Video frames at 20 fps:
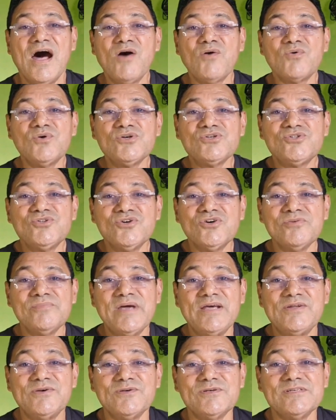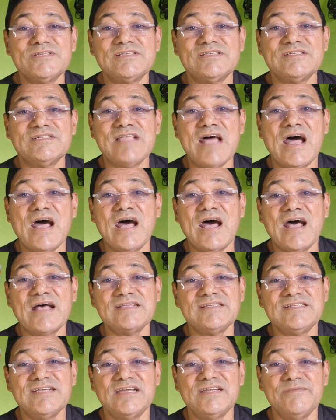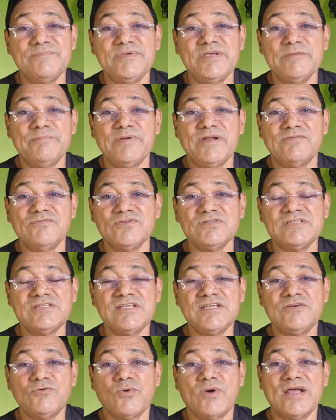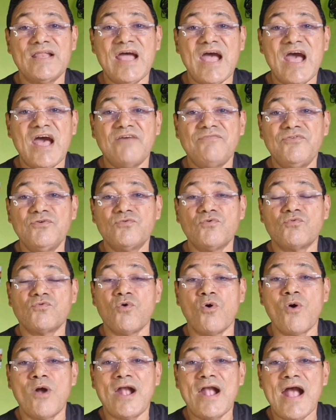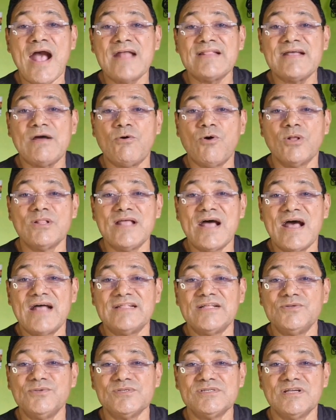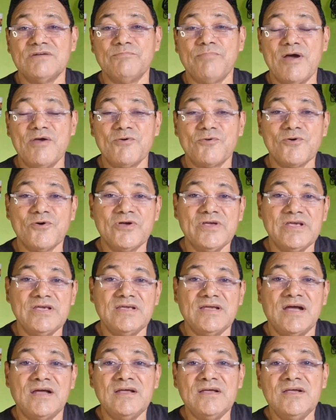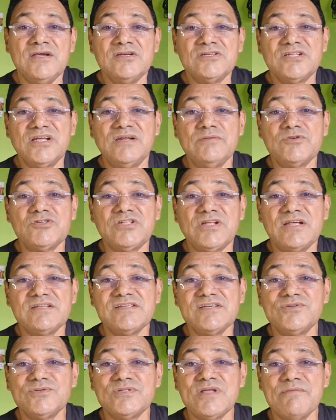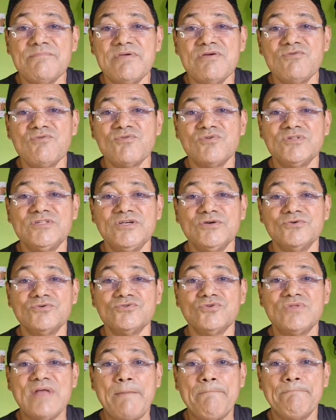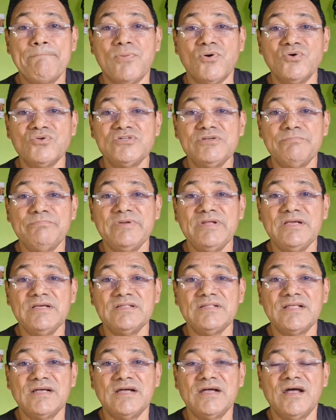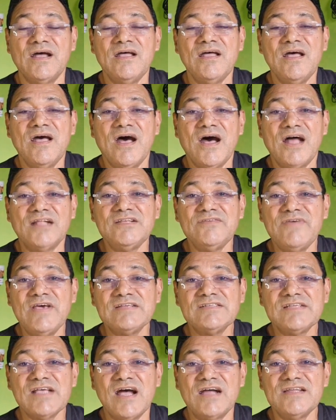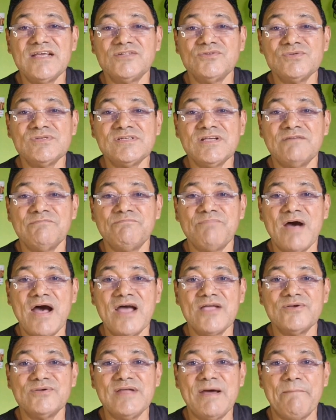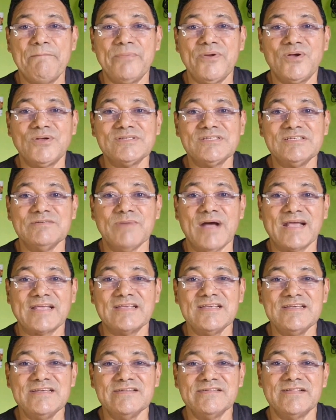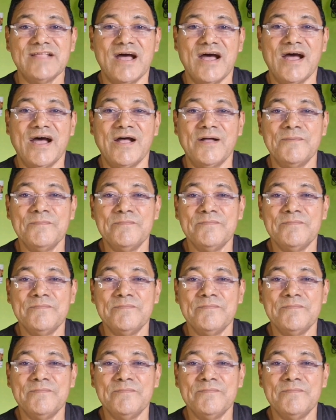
Alguns números da Série B para você, o gráfico com cada rodada do Sampaio Correia. Estaremos trazendo também um conteúdo da Ponte Preta, adversária do Sampaio, na próxima quinta.